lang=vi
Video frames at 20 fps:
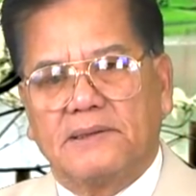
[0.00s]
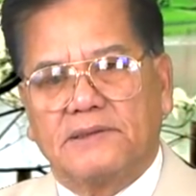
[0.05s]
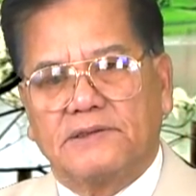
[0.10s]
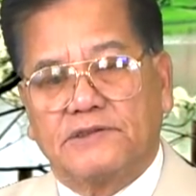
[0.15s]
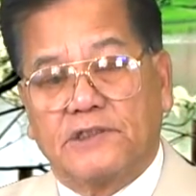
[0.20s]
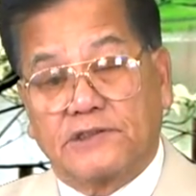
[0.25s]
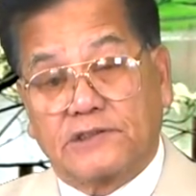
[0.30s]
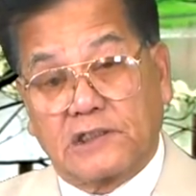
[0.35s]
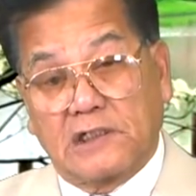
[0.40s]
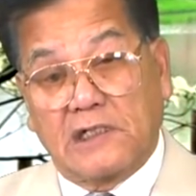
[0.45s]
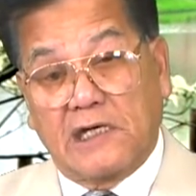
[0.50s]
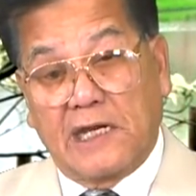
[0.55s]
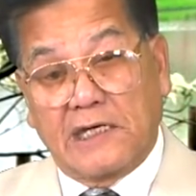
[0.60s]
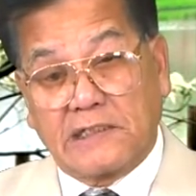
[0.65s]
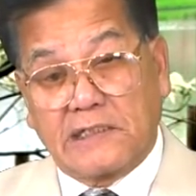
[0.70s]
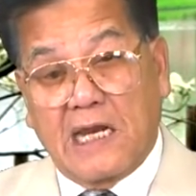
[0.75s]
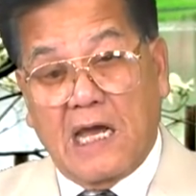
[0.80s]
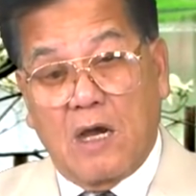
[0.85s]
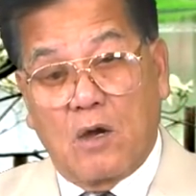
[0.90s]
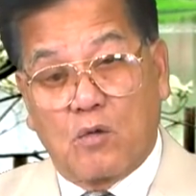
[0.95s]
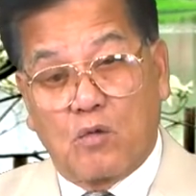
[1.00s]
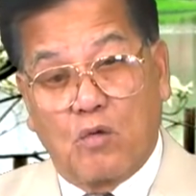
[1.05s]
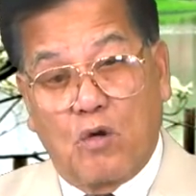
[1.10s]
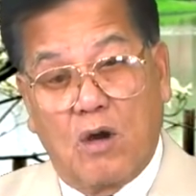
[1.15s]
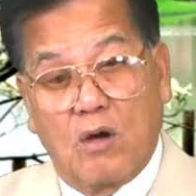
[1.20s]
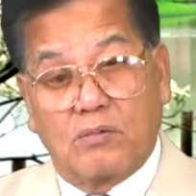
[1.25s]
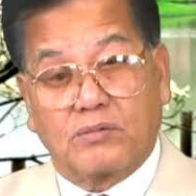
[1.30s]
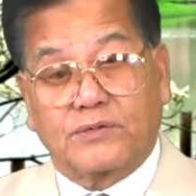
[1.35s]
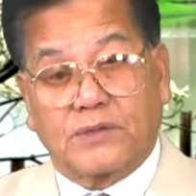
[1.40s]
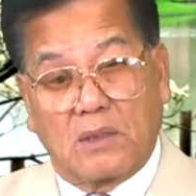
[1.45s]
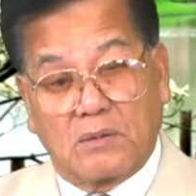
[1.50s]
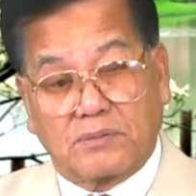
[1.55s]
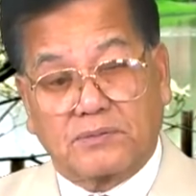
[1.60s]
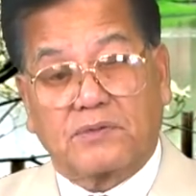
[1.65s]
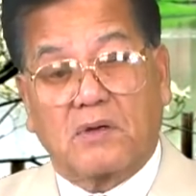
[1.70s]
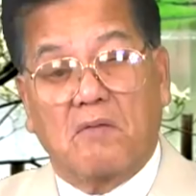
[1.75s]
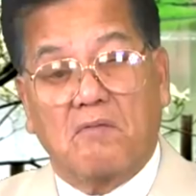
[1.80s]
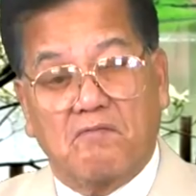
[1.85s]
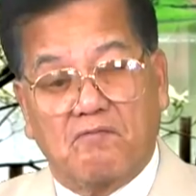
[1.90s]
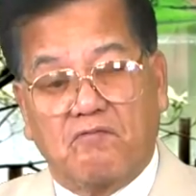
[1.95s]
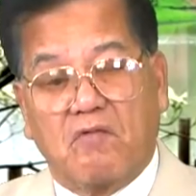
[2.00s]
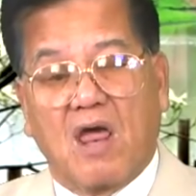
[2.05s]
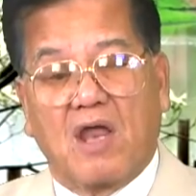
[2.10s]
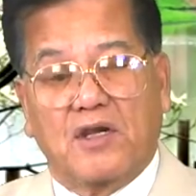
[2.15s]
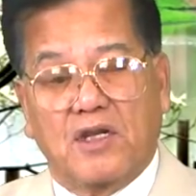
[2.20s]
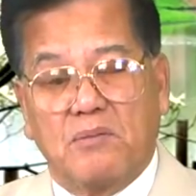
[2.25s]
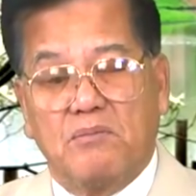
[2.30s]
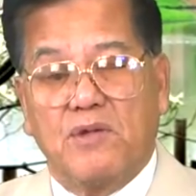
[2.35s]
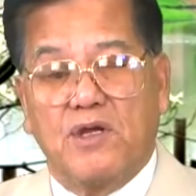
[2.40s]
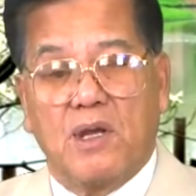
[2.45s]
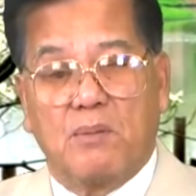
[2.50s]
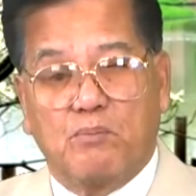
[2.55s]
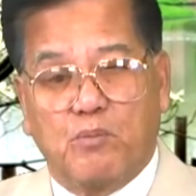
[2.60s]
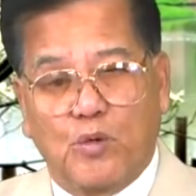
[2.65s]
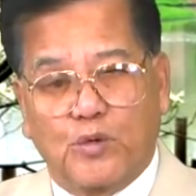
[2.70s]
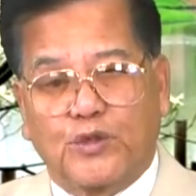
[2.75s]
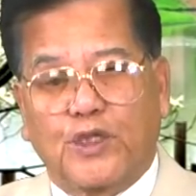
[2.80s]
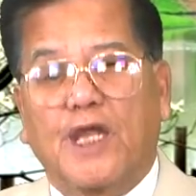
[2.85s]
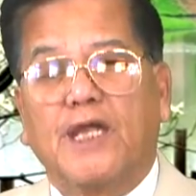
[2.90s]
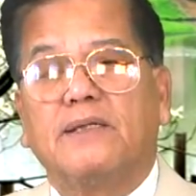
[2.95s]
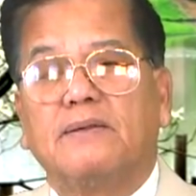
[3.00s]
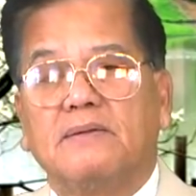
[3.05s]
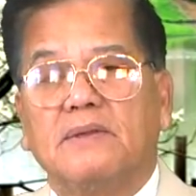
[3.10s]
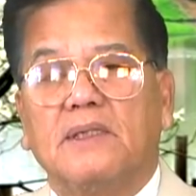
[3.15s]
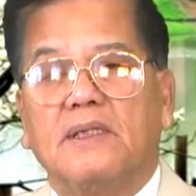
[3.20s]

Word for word: dưới sự lãnh đạo của ông Tổng thống Vladimir Putin.